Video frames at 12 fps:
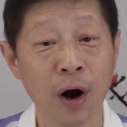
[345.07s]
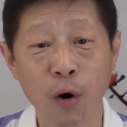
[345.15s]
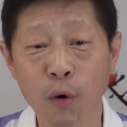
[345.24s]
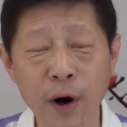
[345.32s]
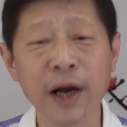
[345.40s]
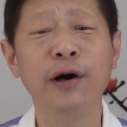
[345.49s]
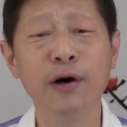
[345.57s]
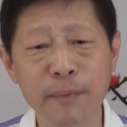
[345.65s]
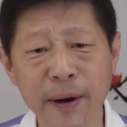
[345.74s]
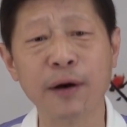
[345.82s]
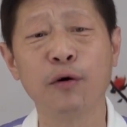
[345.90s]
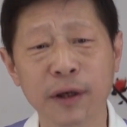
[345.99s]
回流
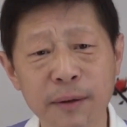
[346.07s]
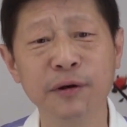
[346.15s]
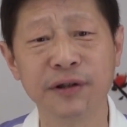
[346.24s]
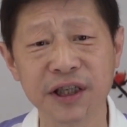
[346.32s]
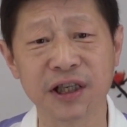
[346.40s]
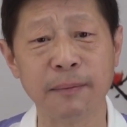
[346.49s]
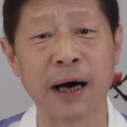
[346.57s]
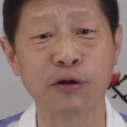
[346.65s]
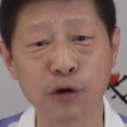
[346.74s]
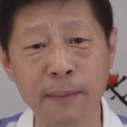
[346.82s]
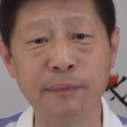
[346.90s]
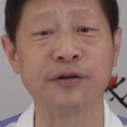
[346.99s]
美国的目的是什么？
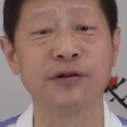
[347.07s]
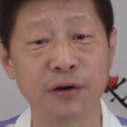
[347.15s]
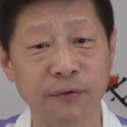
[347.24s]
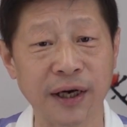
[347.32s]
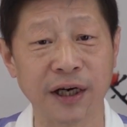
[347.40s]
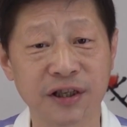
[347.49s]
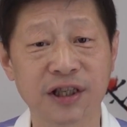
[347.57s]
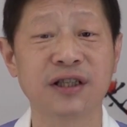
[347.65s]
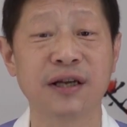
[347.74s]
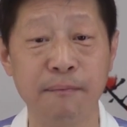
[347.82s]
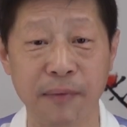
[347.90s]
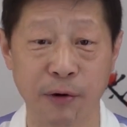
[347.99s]
川普就是为了支
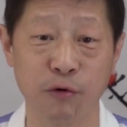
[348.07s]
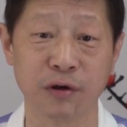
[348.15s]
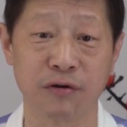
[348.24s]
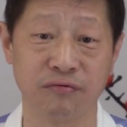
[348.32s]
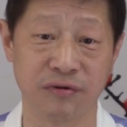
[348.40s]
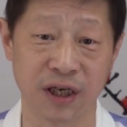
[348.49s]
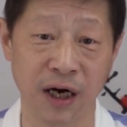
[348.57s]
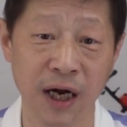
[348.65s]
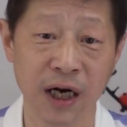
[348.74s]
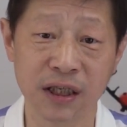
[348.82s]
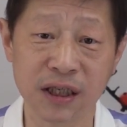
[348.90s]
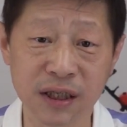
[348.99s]
撑美国的股市，
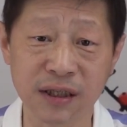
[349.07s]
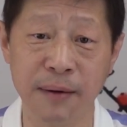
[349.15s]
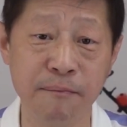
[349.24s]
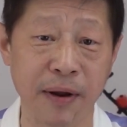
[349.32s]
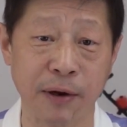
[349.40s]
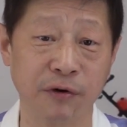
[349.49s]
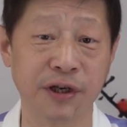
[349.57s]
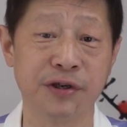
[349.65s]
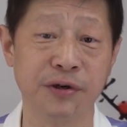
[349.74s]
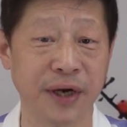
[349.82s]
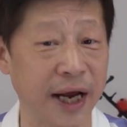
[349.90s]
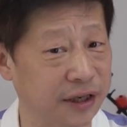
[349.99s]
支撑美国的
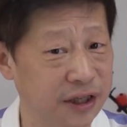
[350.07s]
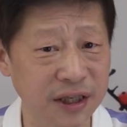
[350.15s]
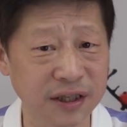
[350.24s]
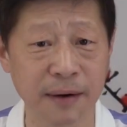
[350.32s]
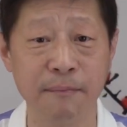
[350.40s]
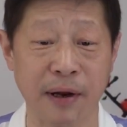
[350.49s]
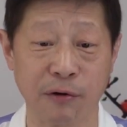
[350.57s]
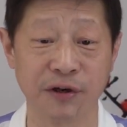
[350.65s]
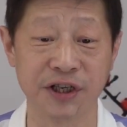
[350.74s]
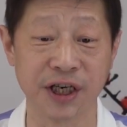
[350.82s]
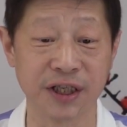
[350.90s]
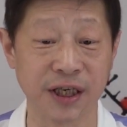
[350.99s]
就业，支撑美国
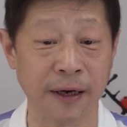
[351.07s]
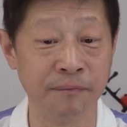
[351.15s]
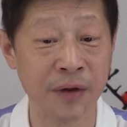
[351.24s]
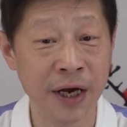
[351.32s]
的经济，